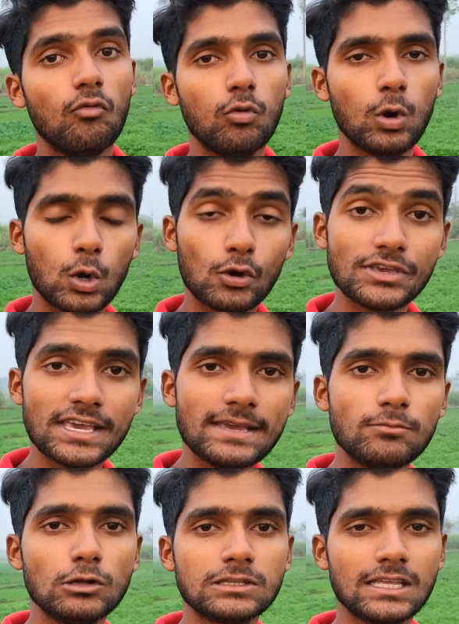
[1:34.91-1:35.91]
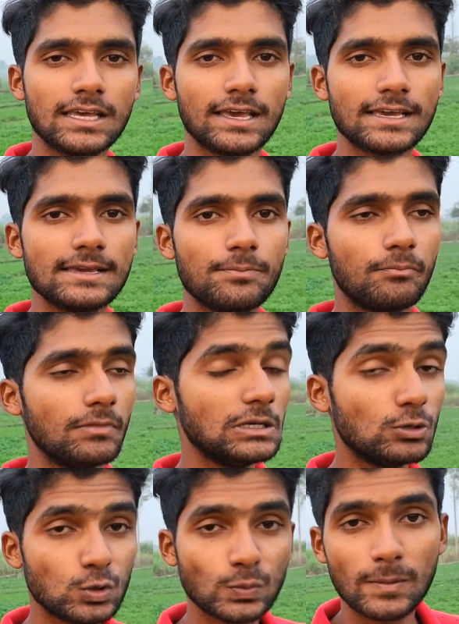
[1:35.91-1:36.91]
वो लोग यही बोलते हैं कि
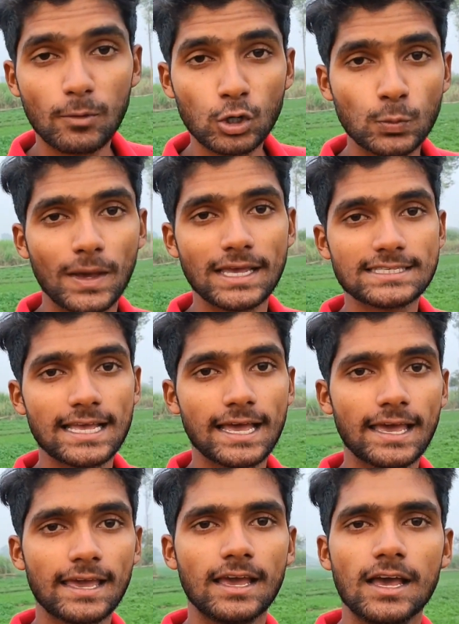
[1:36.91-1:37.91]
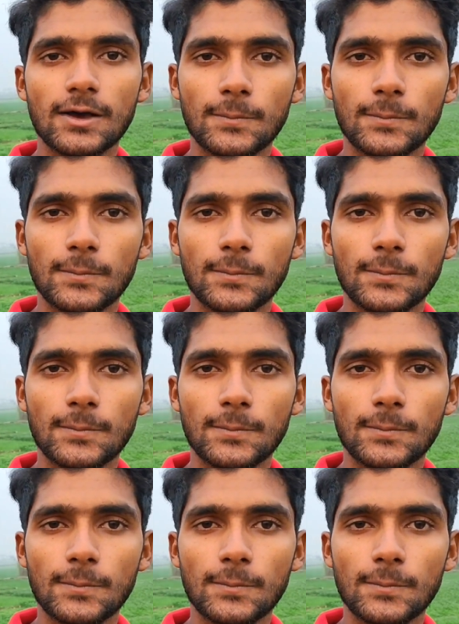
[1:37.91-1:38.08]
यूट्यूब पे बहुत पैसा है